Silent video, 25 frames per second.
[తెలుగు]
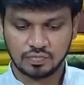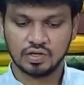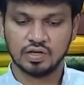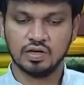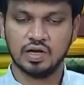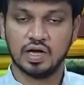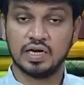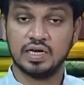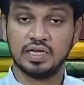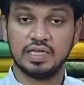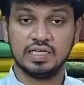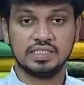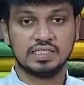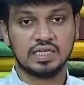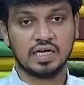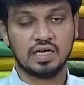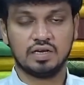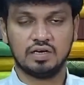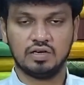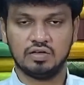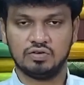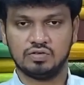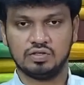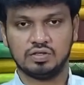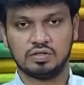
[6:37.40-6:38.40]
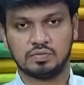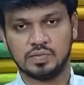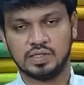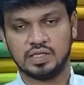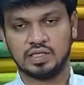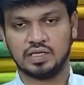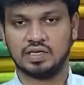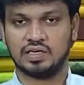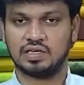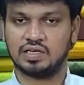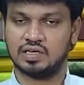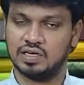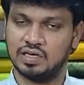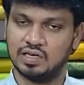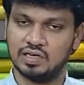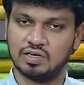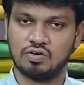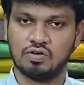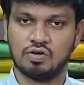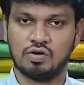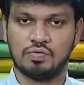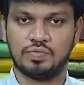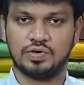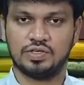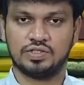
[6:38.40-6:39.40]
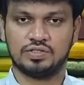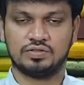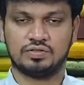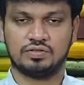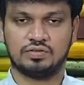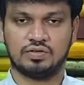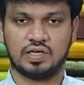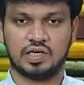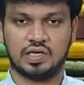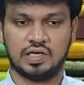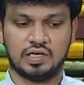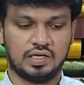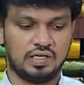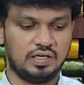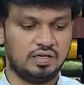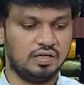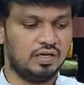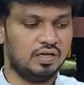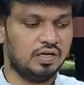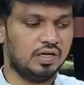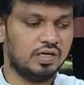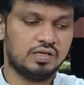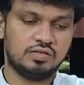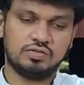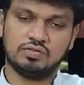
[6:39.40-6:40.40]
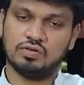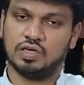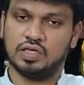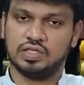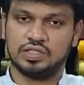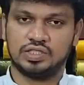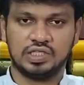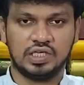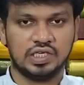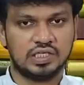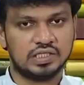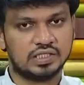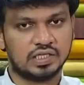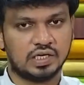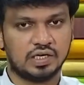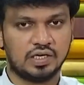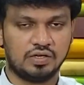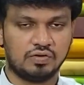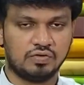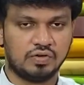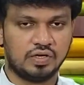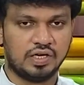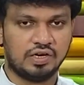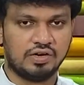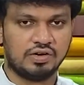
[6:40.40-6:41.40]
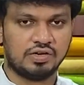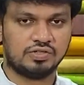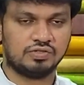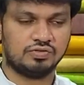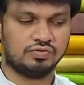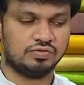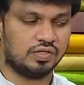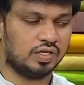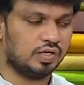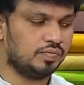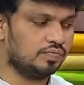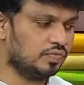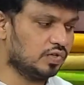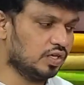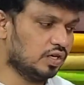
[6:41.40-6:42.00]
అండ్ ఈ శారీలో కూడా మన దగ్గర కలర్ కాంబినేషన్స్ ఉన్నాయండి సో ఆ షేడ్స్ అన్నీ కూడా ఏంటో చూద్దాం